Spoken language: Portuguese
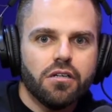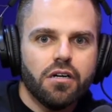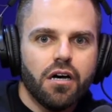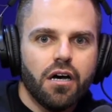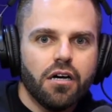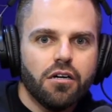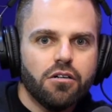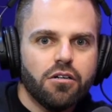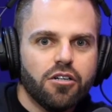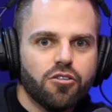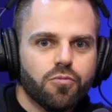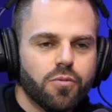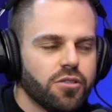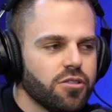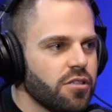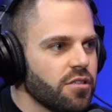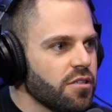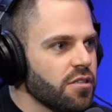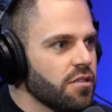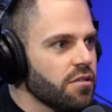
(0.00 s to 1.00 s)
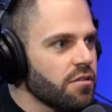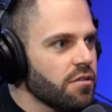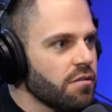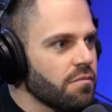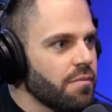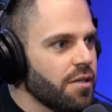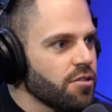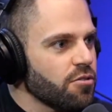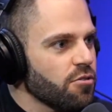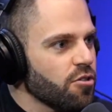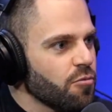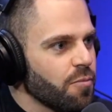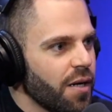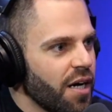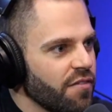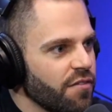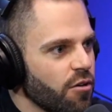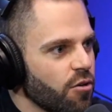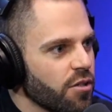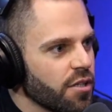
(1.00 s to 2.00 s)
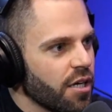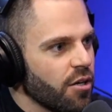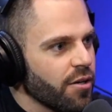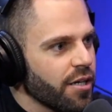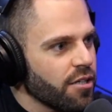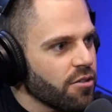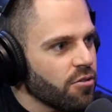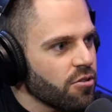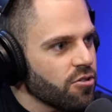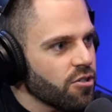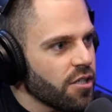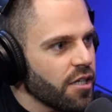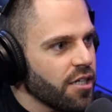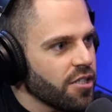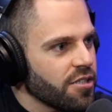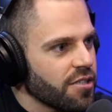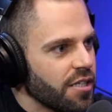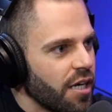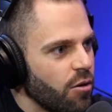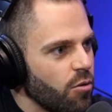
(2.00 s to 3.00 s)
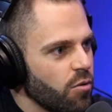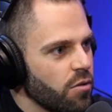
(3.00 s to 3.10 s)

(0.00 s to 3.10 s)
Eu respondi assim, mas tu esperava encontrar o que é doce de leite? Sal?